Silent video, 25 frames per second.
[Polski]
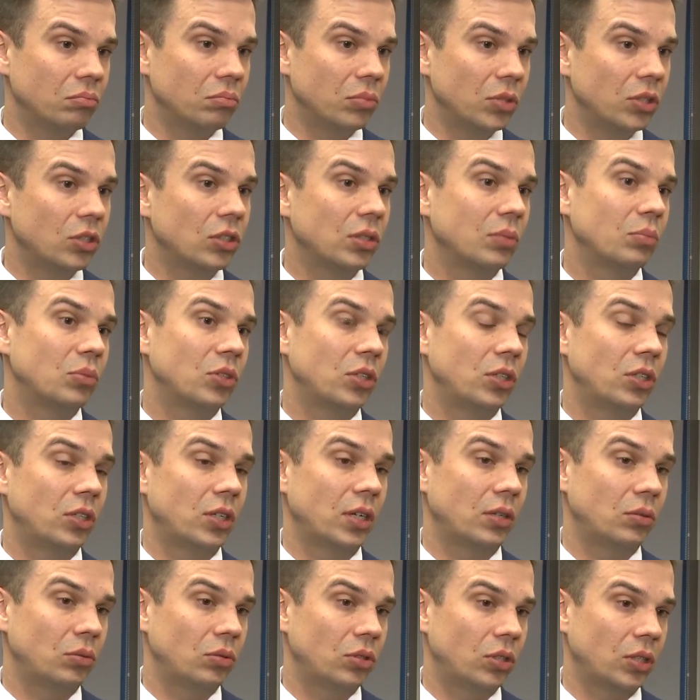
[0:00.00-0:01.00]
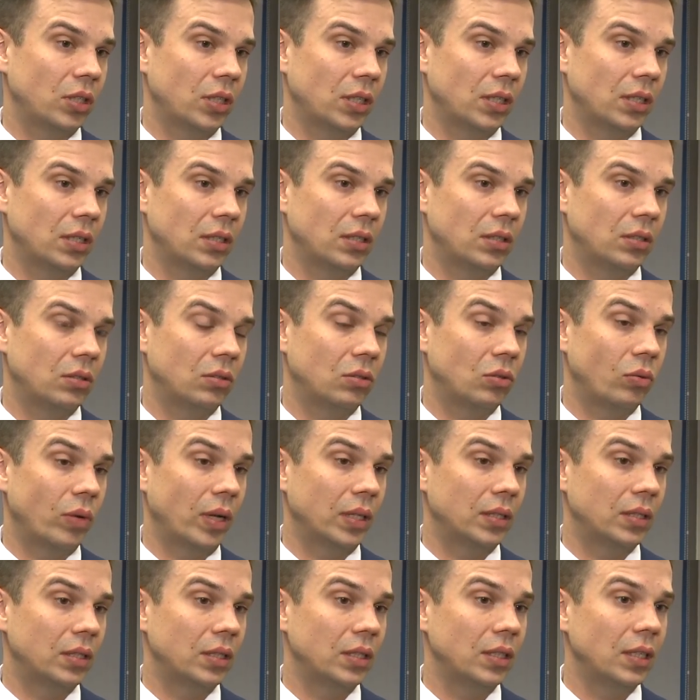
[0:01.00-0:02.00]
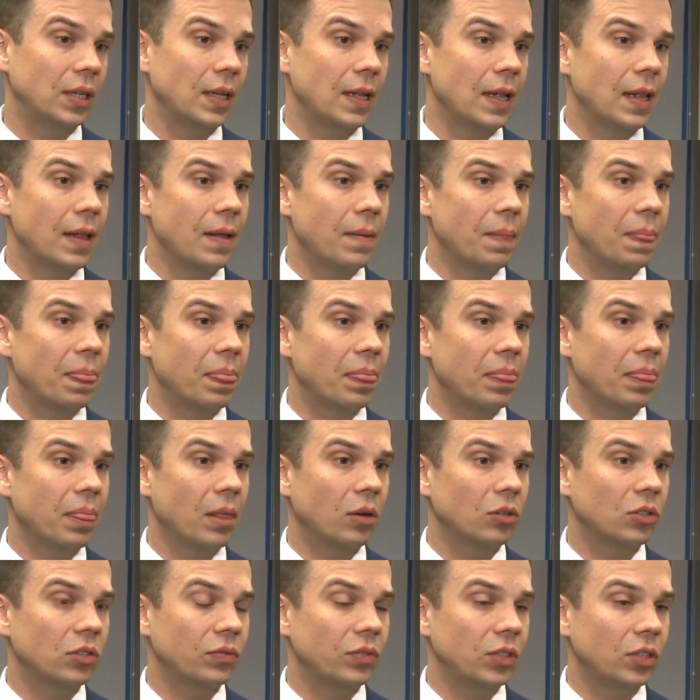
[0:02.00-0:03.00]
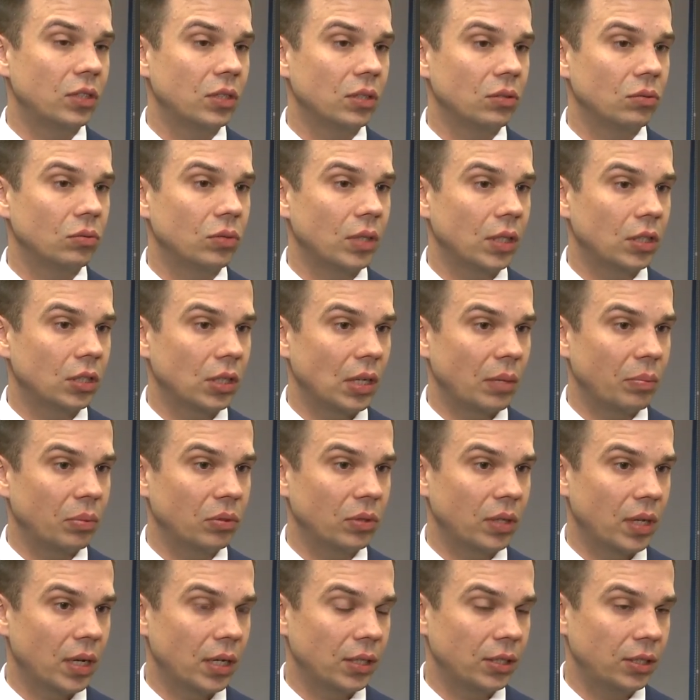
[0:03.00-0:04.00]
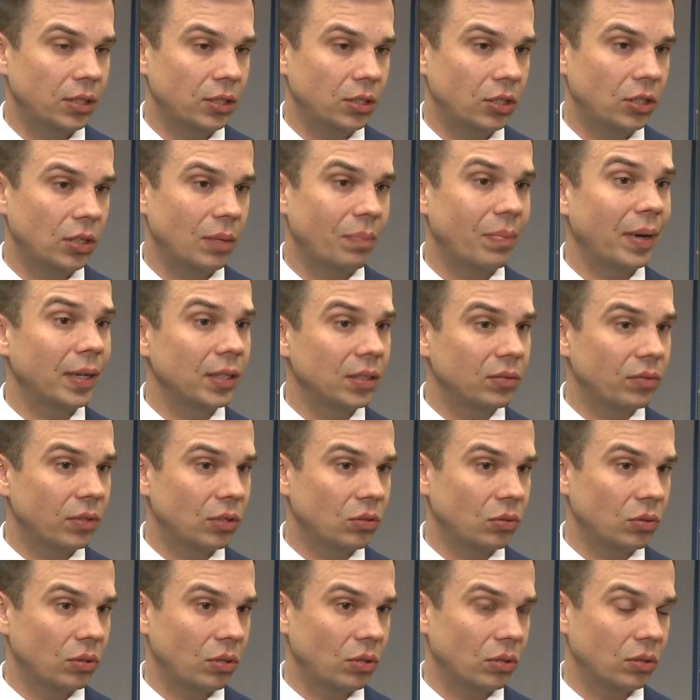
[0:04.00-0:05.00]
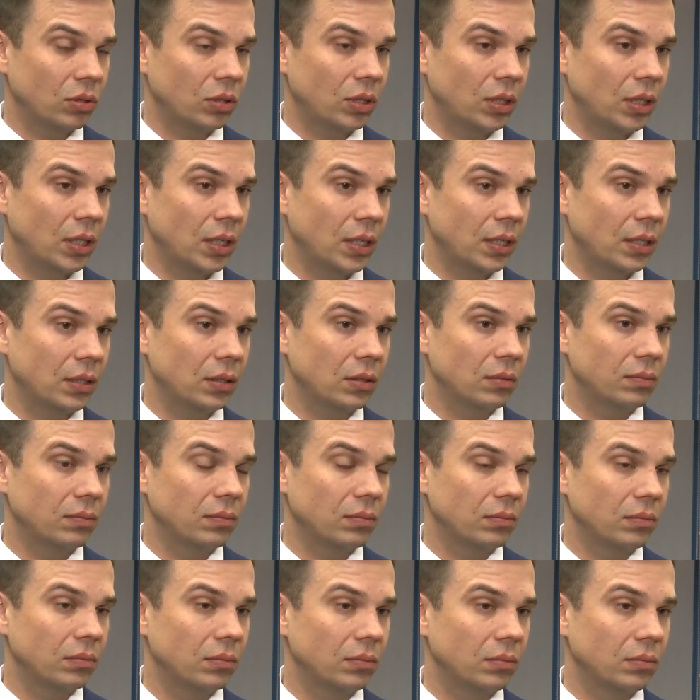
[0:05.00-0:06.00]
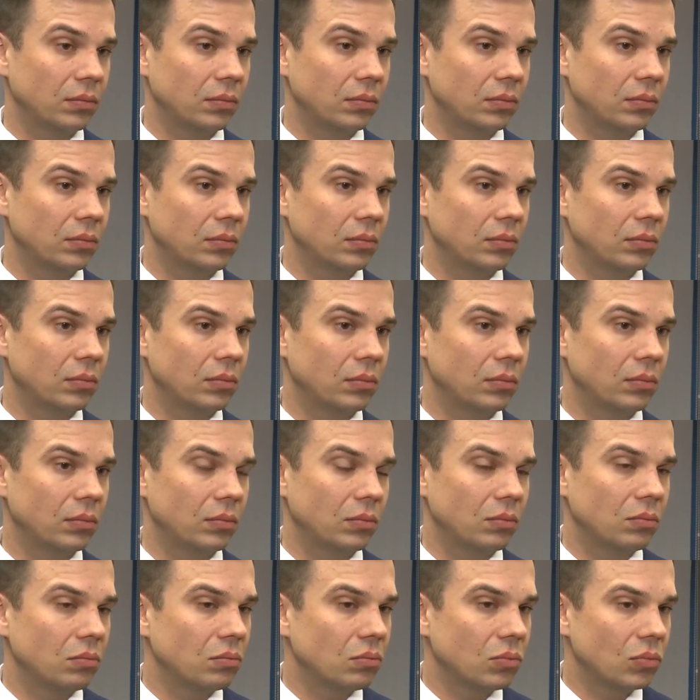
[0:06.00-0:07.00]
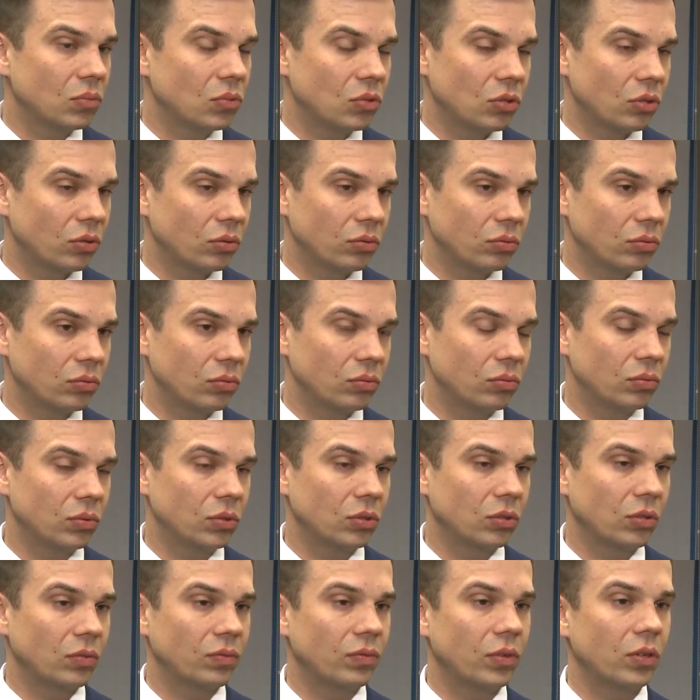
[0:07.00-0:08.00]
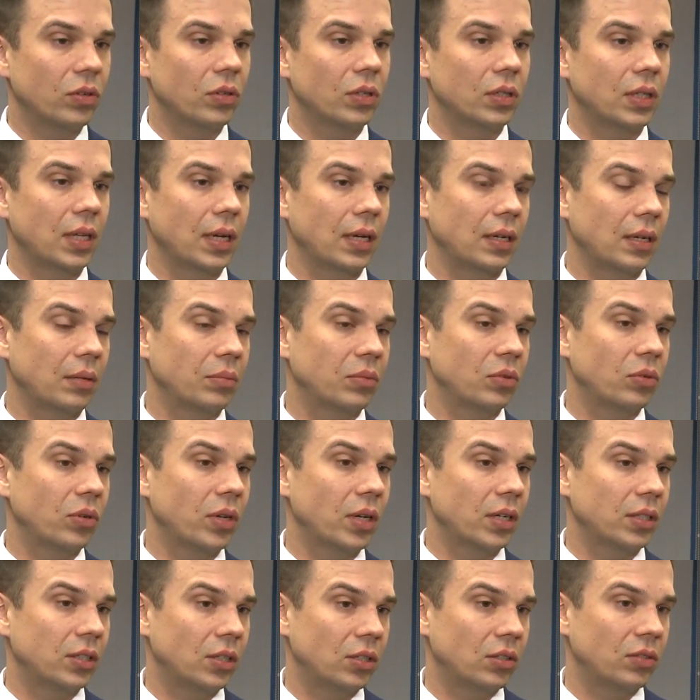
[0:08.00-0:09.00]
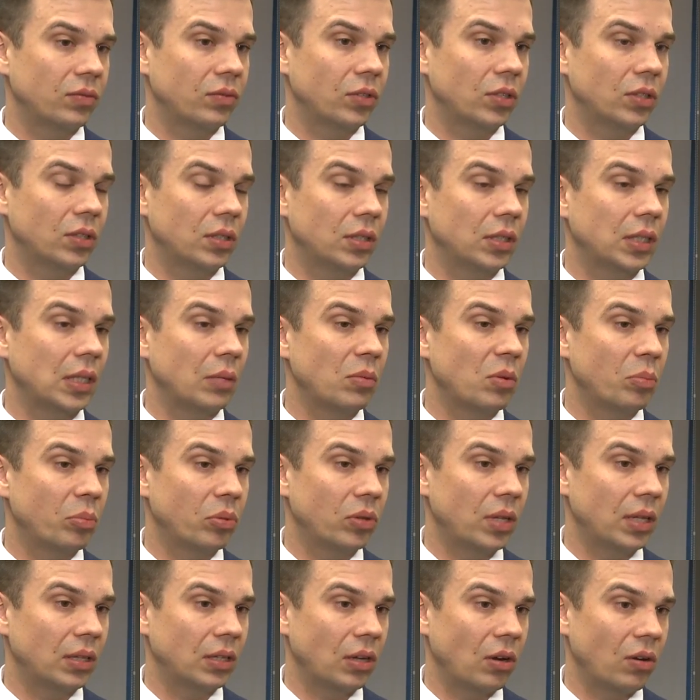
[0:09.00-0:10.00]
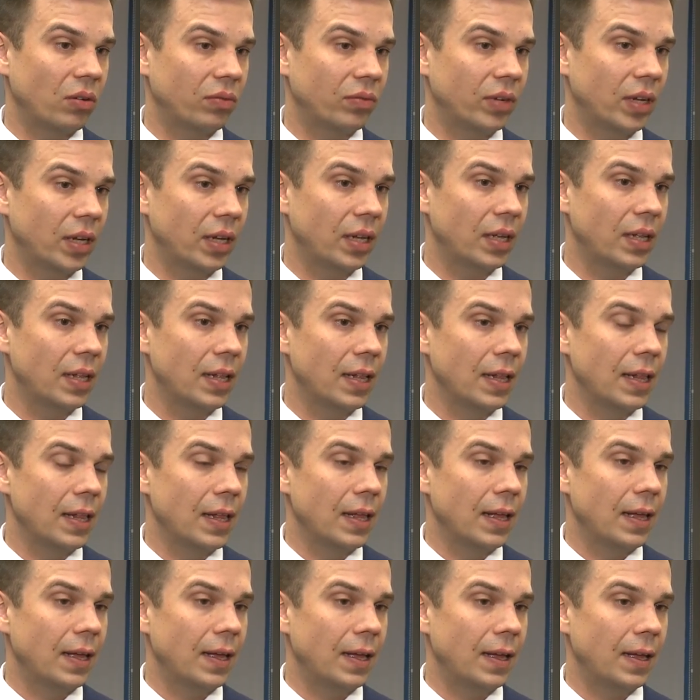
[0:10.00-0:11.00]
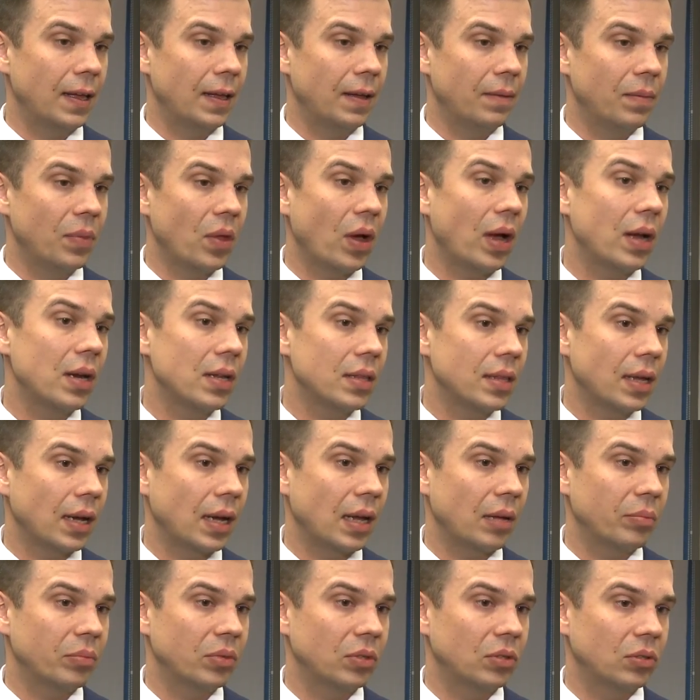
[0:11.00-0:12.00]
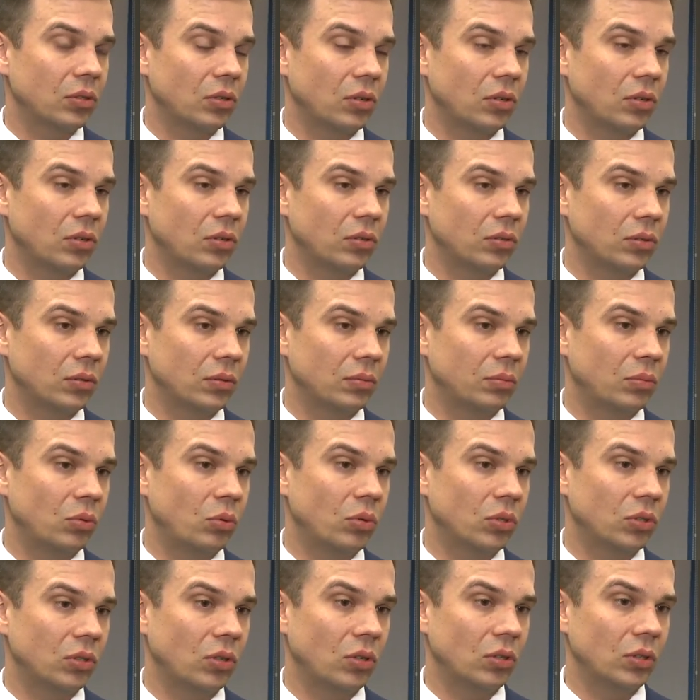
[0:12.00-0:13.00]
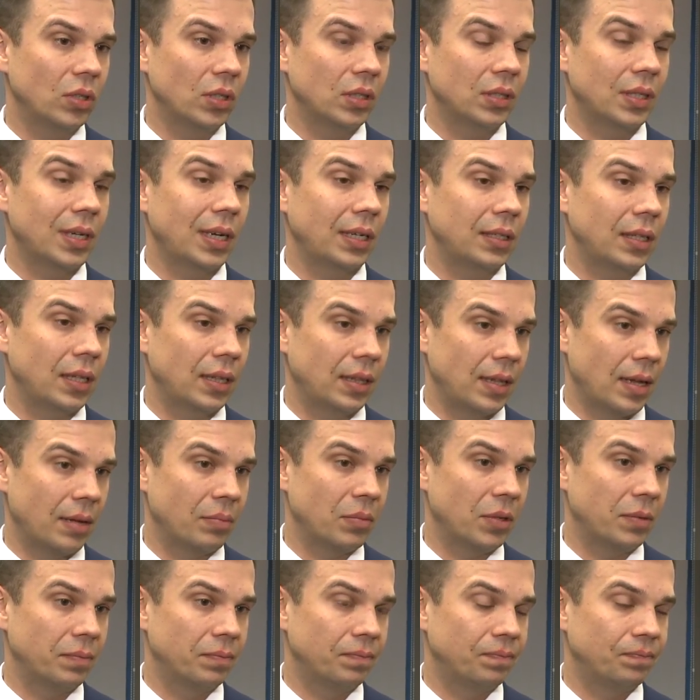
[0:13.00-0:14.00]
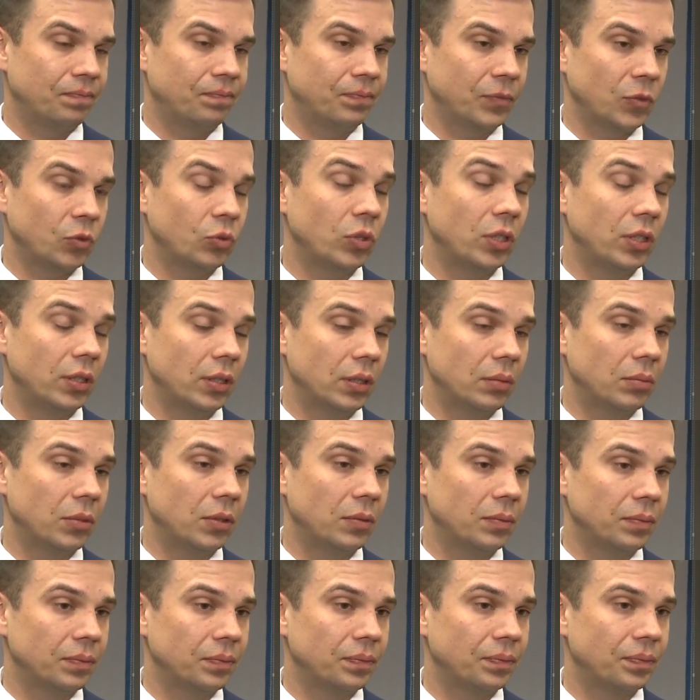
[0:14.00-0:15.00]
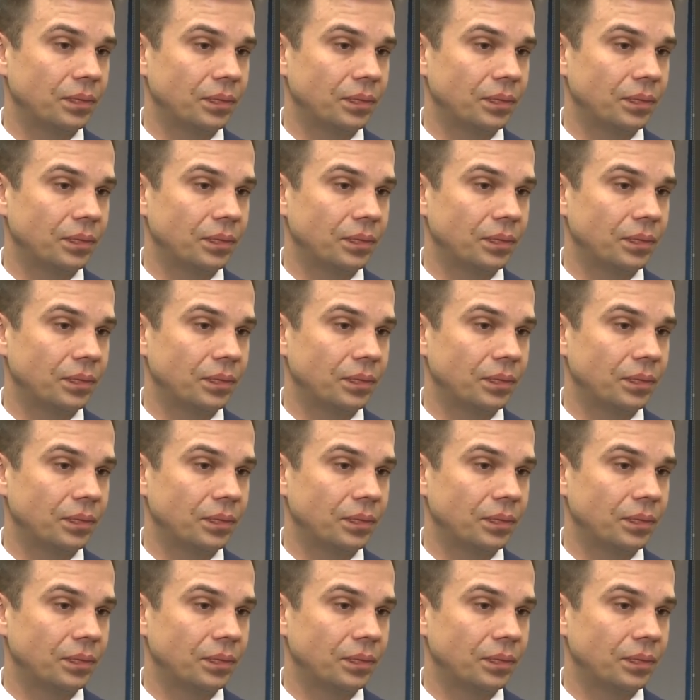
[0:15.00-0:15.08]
bliższym przyjrzeniu się sytuacji. Mm, oczywiście tutaj trzeba podkreślić, że państwa członkowskie mm, są, są wolne tak, aby określać swoje systemy podatkowe, e, no ale tak, aby to było zgodne z traktatami unijnymi.